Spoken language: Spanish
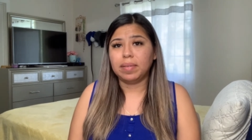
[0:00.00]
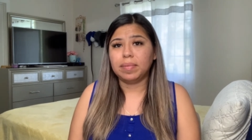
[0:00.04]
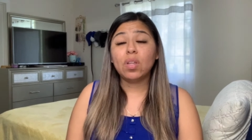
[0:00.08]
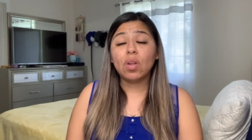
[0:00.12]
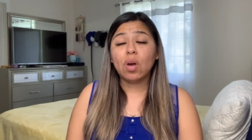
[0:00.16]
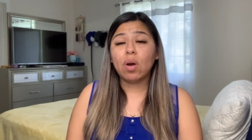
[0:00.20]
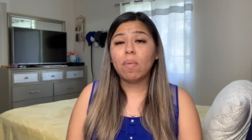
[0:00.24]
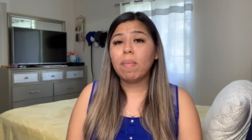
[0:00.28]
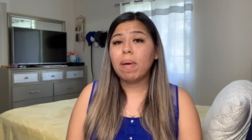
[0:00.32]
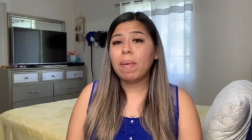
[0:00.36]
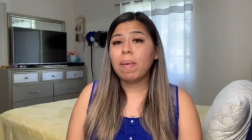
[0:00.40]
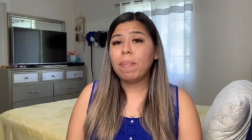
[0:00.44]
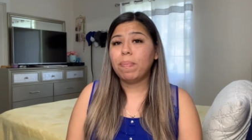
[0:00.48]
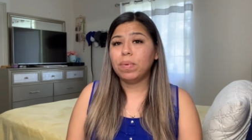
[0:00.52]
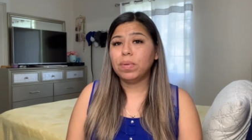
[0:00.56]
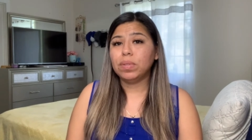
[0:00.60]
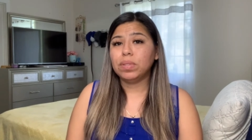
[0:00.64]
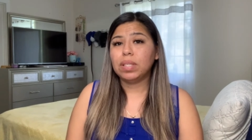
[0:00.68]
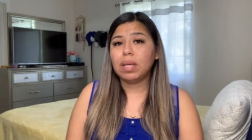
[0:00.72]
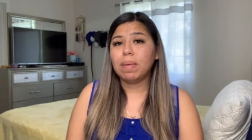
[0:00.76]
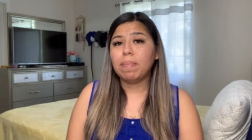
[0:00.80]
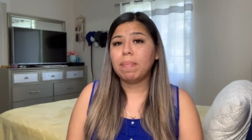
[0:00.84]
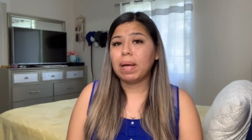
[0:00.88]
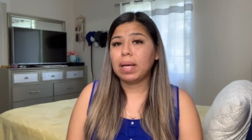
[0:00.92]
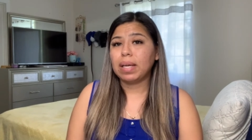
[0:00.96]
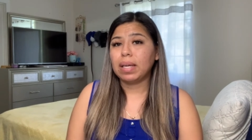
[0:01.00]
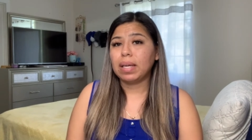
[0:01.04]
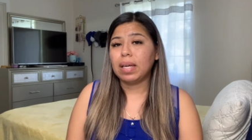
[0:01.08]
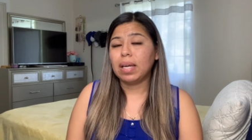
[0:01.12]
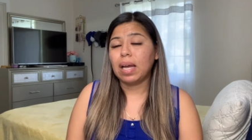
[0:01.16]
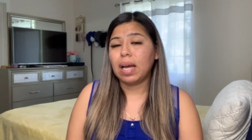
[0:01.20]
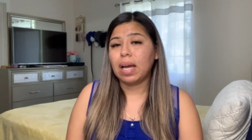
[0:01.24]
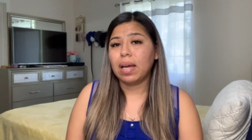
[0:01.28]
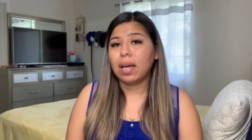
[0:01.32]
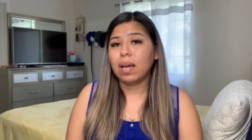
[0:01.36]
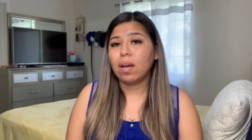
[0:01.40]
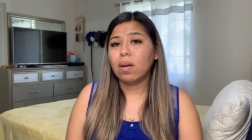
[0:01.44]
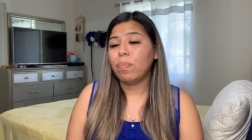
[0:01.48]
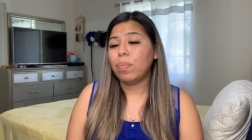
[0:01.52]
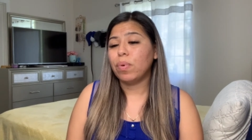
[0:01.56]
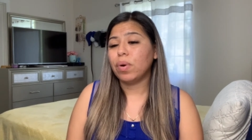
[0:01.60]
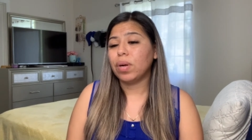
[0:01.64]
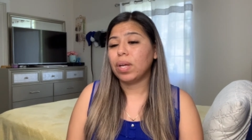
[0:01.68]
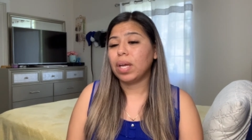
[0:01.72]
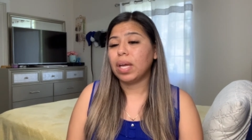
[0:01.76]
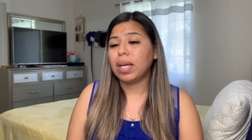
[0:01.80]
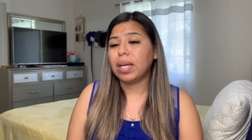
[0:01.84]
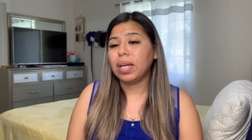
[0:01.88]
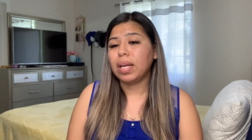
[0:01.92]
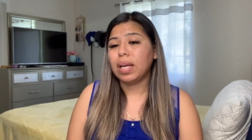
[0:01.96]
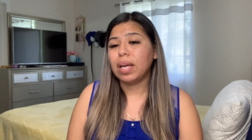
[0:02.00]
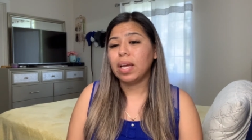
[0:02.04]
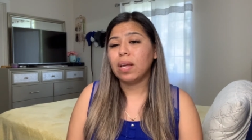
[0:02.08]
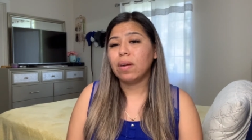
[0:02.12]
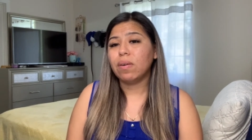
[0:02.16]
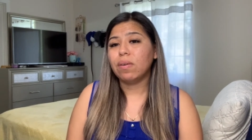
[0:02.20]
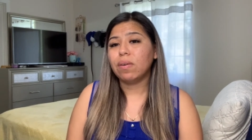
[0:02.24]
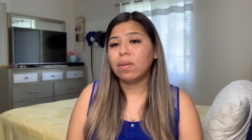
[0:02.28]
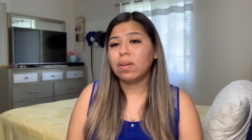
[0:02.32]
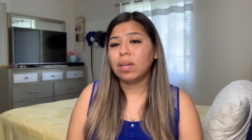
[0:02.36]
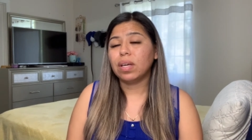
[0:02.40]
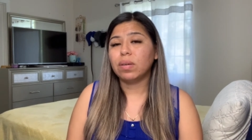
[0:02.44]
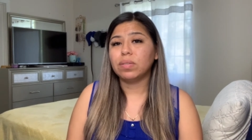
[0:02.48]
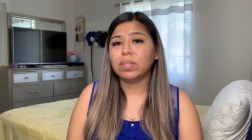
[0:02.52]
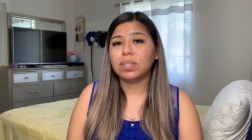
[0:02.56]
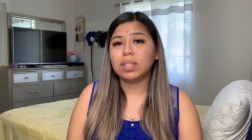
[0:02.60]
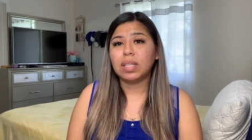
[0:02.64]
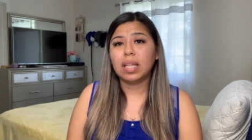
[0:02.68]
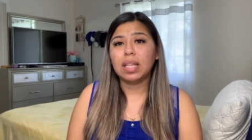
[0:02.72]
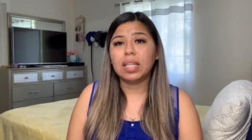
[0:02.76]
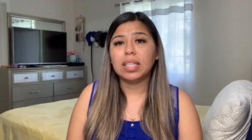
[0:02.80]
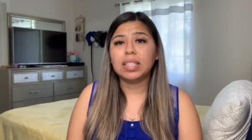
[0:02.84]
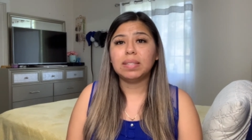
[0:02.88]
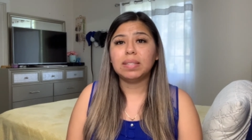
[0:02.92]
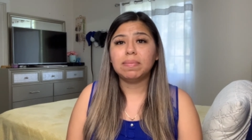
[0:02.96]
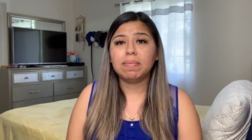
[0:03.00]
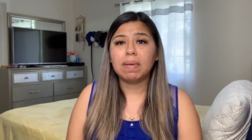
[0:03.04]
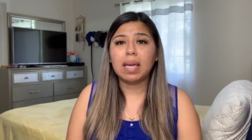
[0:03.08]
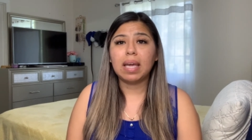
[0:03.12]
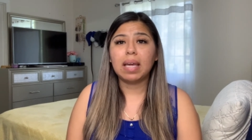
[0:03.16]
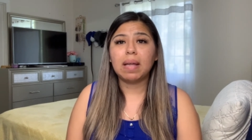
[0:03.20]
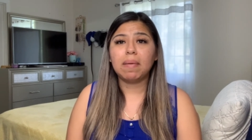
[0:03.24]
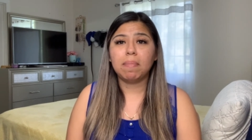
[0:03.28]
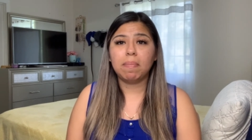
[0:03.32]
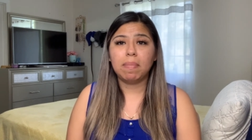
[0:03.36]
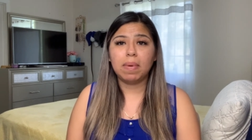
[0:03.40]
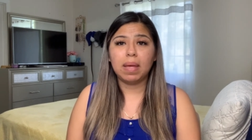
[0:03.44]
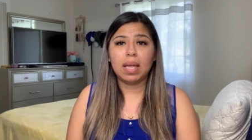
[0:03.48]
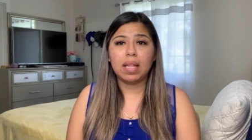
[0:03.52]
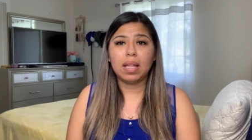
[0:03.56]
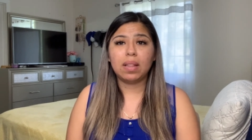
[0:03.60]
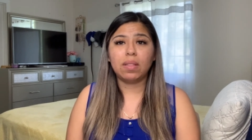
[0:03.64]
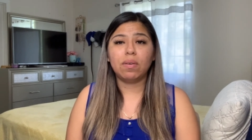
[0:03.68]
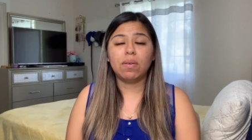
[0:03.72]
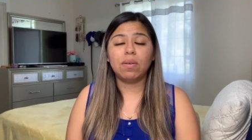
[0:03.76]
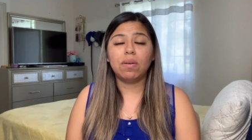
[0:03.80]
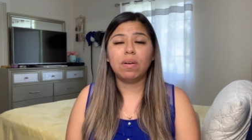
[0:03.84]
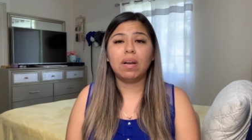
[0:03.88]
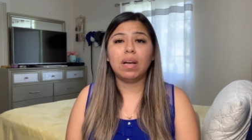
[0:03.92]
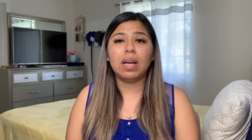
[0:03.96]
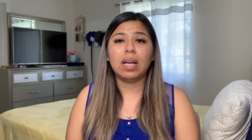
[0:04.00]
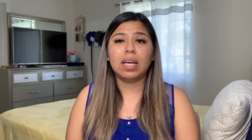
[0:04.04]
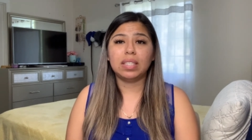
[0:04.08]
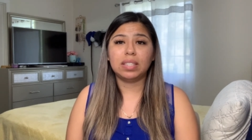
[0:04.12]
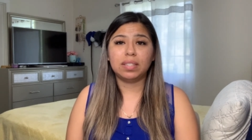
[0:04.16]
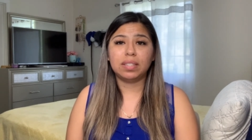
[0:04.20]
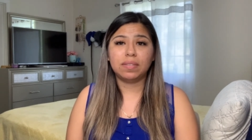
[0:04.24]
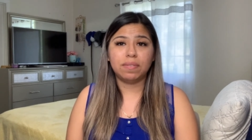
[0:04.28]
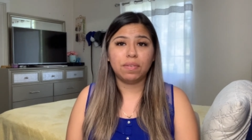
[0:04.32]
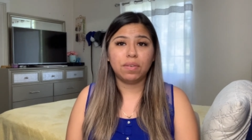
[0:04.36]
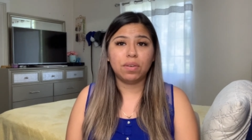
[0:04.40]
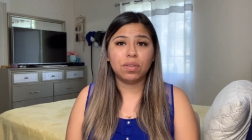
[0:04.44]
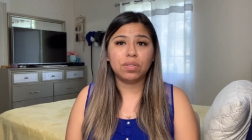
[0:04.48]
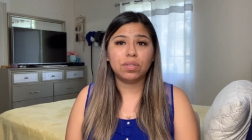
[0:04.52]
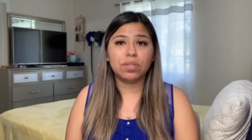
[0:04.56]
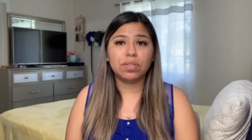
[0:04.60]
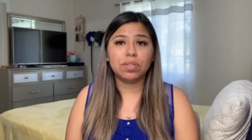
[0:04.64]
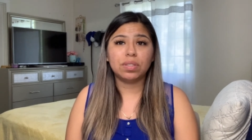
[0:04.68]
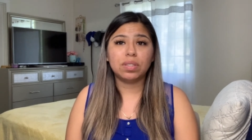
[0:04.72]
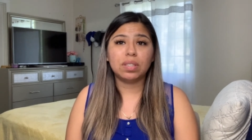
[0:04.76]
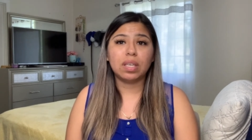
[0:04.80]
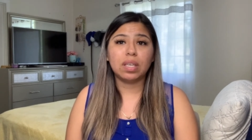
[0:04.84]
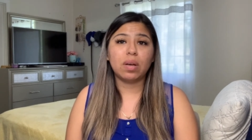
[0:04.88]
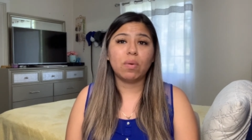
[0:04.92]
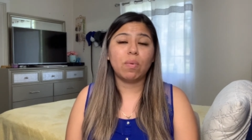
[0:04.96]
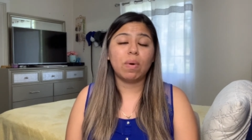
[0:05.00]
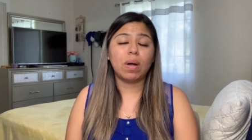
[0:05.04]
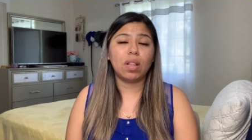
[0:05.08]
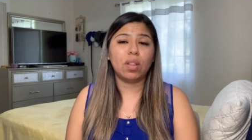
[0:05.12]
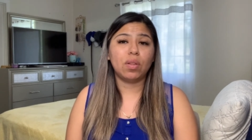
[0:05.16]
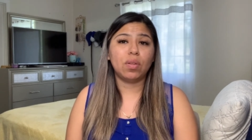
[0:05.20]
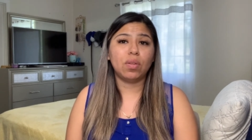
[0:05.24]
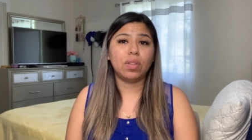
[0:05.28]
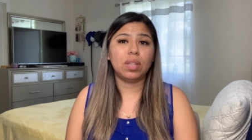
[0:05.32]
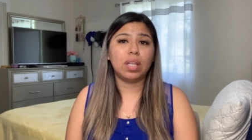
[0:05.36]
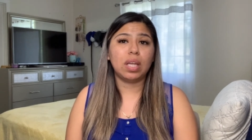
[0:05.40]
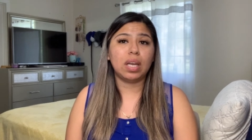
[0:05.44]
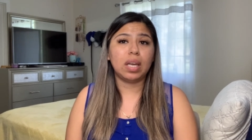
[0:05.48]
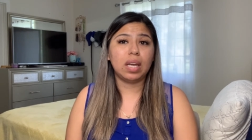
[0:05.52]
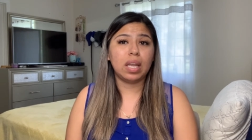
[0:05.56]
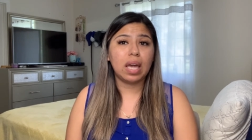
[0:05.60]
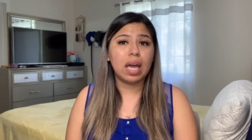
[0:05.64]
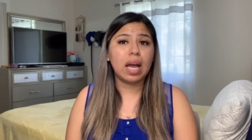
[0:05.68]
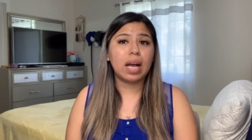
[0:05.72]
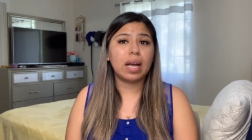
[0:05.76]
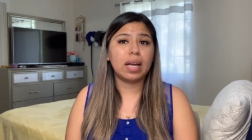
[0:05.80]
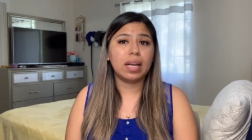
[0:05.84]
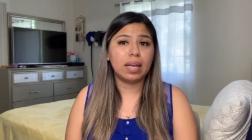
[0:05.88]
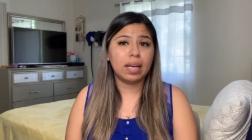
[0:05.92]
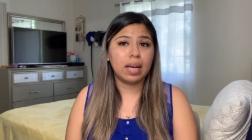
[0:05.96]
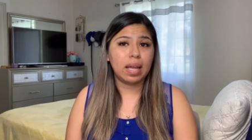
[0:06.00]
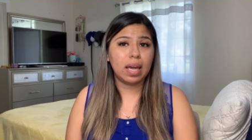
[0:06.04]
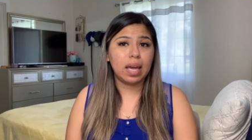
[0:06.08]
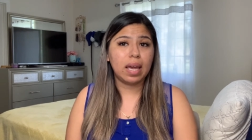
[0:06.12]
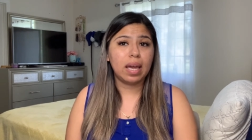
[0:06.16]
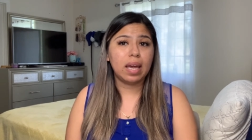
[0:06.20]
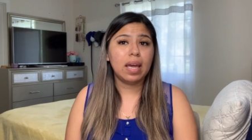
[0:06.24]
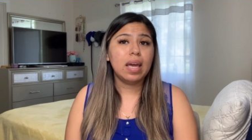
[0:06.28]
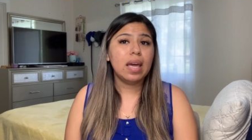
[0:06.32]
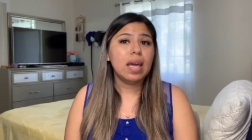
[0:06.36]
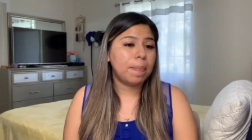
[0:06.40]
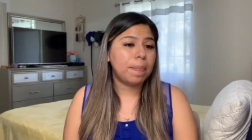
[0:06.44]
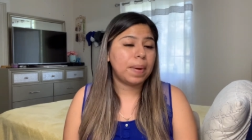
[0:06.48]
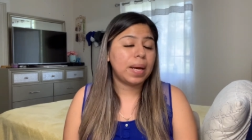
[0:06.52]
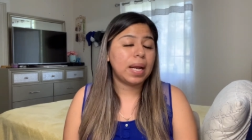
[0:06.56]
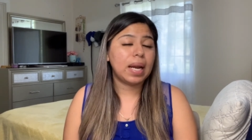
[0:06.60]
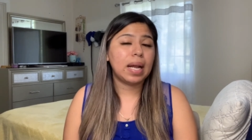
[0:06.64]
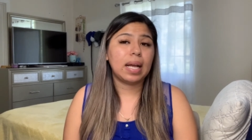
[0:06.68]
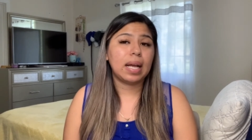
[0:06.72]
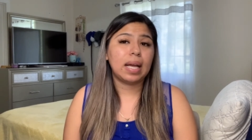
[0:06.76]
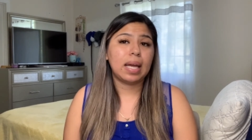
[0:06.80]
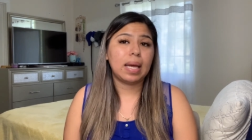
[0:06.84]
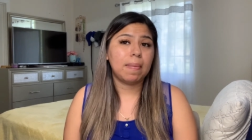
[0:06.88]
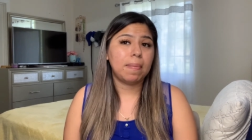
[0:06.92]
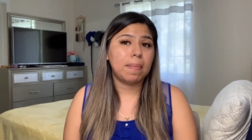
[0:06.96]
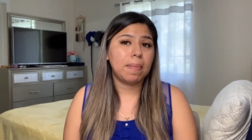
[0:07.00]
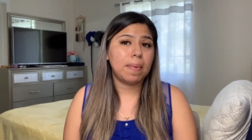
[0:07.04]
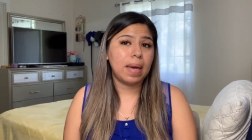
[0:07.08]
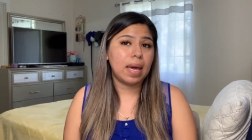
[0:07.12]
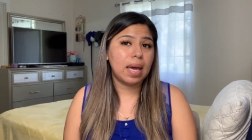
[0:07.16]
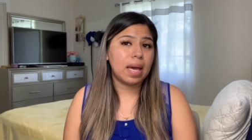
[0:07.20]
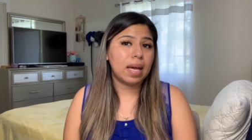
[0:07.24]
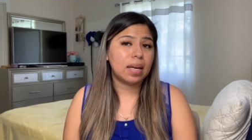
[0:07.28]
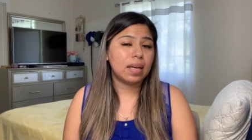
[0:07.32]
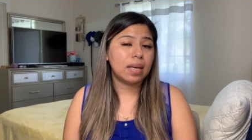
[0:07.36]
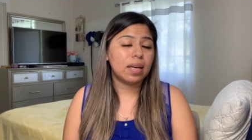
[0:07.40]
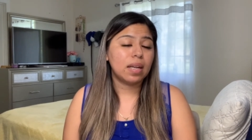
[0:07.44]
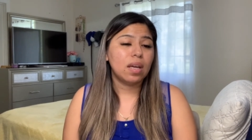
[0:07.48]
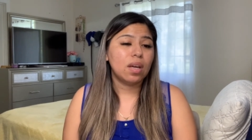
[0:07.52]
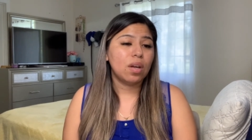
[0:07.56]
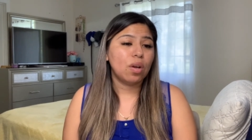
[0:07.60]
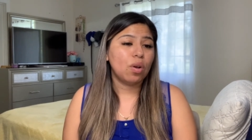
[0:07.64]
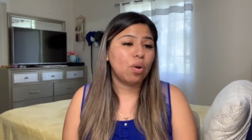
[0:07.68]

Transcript: No me puse maquillaje porque quiero que ustedes vayan viendo las fotos de cuando tenía acné para que vean